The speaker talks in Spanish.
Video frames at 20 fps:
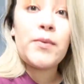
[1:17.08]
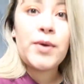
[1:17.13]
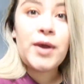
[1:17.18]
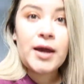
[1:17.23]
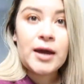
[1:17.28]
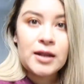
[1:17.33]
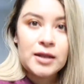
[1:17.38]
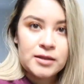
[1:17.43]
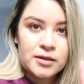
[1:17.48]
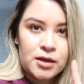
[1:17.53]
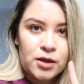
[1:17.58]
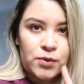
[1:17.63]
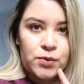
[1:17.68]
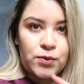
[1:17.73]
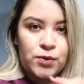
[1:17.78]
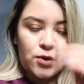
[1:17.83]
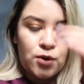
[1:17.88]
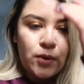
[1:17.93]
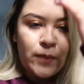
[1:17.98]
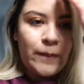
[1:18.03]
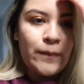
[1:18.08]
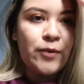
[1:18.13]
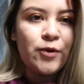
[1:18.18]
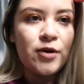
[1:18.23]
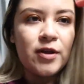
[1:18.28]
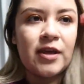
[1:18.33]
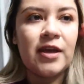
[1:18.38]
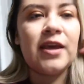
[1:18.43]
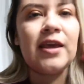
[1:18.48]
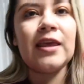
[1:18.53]
voy a calentar uno
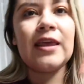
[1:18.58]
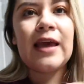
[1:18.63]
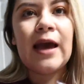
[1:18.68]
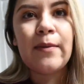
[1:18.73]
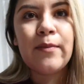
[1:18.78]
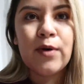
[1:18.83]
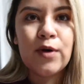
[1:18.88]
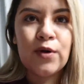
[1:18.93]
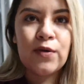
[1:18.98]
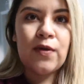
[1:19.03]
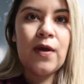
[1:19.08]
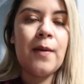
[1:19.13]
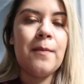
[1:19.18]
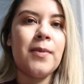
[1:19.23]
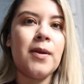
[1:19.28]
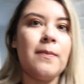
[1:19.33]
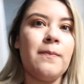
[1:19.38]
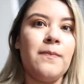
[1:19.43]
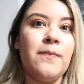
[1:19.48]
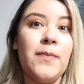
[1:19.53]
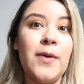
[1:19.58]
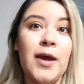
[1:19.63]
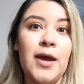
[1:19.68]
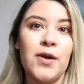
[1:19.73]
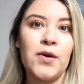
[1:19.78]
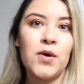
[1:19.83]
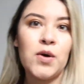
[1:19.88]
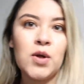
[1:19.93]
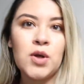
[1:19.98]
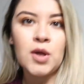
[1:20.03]
porque ya muero de hambre
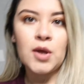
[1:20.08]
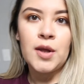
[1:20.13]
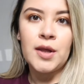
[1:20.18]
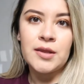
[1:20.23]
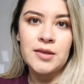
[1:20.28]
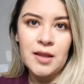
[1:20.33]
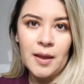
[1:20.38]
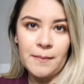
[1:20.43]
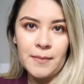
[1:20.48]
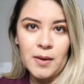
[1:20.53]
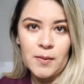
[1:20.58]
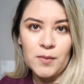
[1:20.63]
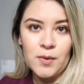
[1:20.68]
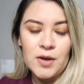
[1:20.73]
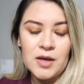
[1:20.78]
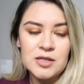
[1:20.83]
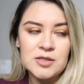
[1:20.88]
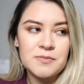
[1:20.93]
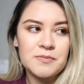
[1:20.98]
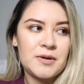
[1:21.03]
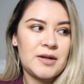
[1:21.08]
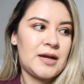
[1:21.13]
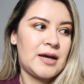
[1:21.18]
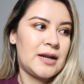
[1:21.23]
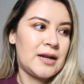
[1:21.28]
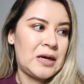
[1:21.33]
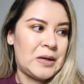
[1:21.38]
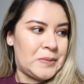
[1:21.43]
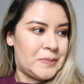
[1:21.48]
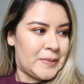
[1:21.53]
pero también voy a
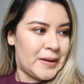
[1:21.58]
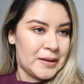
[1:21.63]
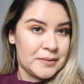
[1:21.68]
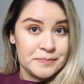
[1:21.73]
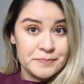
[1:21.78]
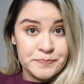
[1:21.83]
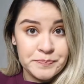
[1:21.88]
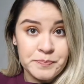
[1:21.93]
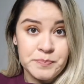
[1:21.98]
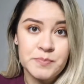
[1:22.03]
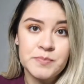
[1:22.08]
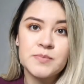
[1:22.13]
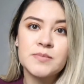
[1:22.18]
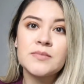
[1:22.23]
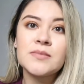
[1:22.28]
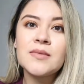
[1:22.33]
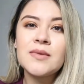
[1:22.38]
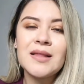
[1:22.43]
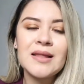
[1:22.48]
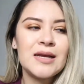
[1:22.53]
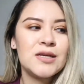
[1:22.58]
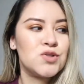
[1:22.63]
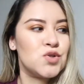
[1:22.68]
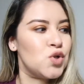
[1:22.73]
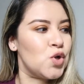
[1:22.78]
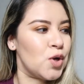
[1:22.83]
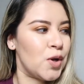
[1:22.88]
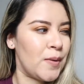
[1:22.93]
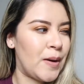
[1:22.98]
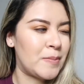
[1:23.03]
esperar a Omar eso es
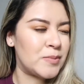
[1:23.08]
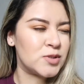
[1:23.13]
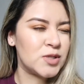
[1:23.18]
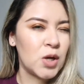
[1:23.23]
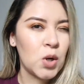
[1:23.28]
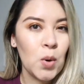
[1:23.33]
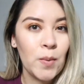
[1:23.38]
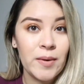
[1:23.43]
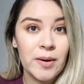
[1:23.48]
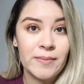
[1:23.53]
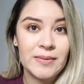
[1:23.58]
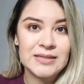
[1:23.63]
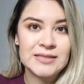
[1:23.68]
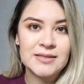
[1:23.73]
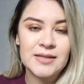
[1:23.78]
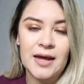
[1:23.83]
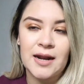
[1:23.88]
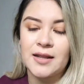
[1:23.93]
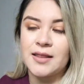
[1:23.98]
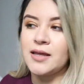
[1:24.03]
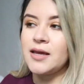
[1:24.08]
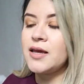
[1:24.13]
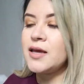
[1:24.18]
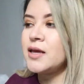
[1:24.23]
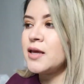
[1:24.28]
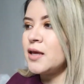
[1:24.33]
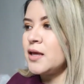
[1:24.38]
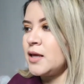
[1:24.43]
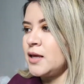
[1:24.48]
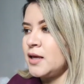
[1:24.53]
lo que vamos a comer más tarde,
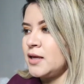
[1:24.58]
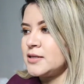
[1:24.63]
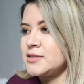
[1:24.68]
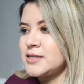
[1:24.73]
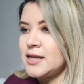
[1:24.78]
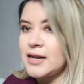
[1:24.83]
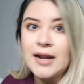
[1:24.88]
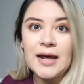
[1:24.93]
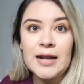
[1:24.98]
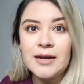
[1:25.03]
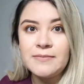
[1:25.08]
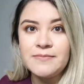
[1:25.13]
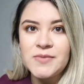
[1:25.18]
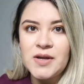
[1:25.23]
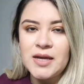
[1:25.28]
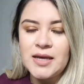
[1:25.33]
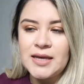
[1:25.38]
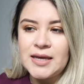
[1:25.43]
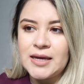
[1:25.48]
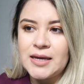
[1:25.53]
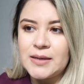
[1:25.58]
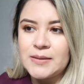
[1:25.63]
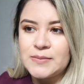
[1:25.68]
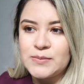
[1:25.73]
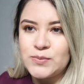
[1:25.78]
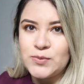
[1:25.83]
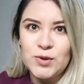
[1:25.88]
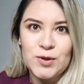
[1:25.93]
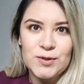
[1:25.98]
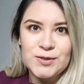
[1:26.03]
cenar, en
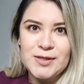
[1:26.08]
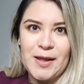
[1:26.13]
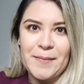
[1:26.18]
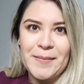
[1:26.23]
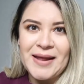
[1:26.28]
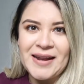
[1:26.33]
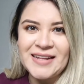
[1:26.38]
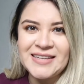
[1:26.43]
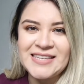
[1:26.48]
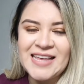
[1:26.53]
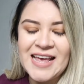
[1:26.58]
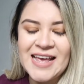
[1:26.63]
em, puros tamales.